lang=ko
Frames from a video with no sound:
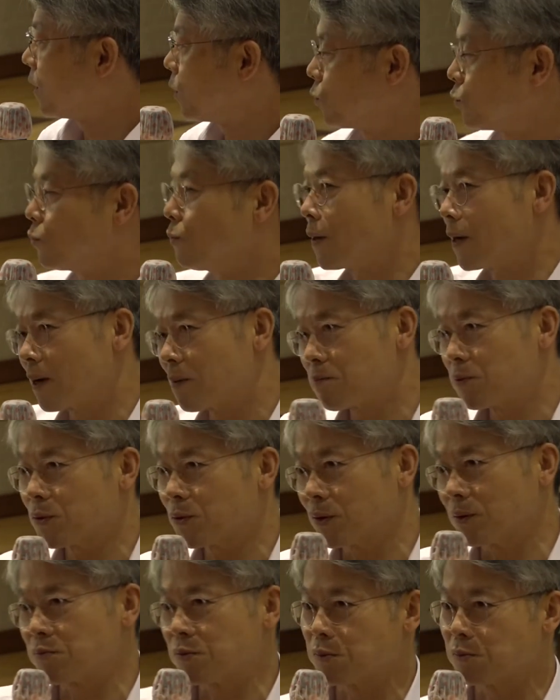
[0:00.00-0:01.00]
두말할
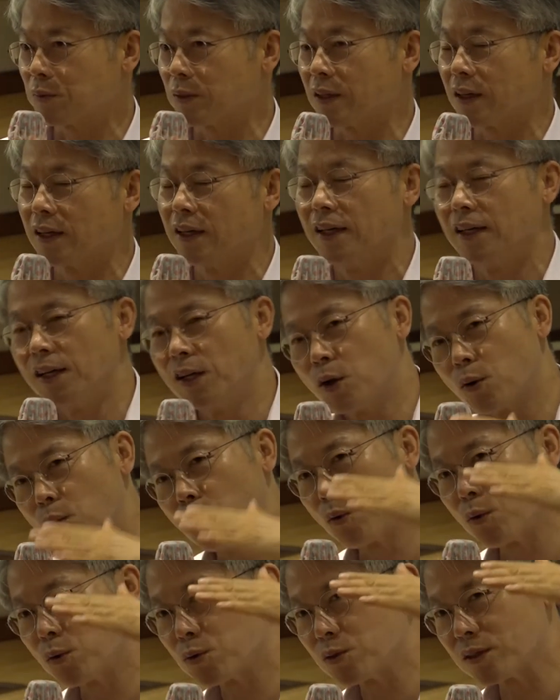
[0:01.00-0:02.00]
필요가 없습니다.
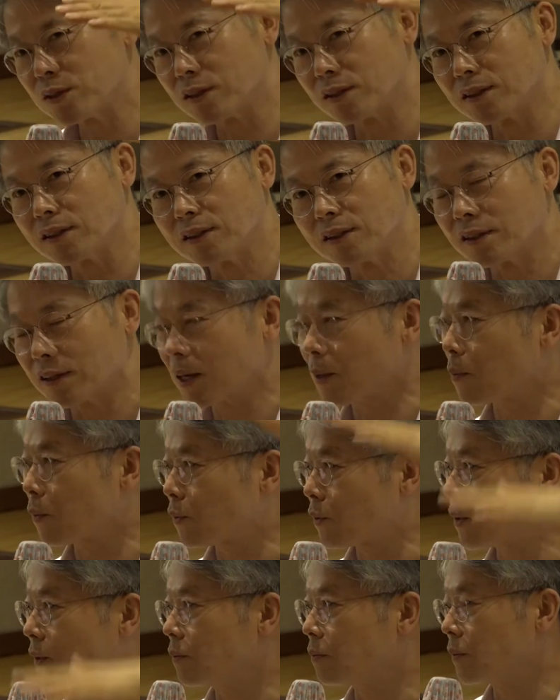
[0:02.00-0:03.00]
그것을 저는 그렇게
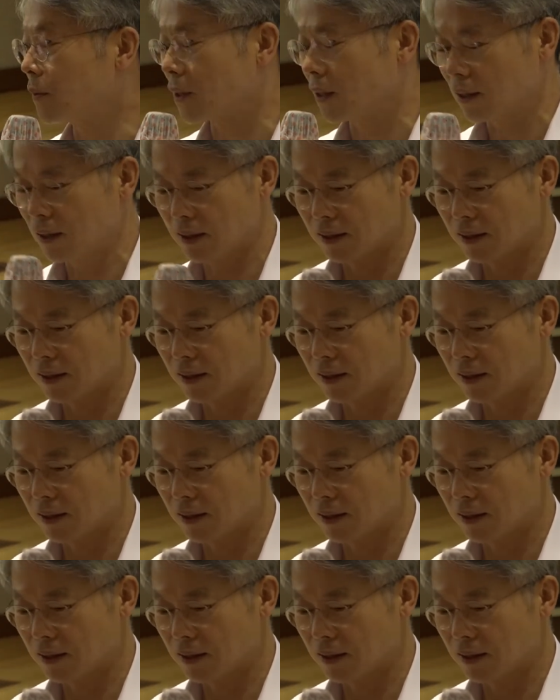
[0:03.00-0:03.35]
보는 겁니다.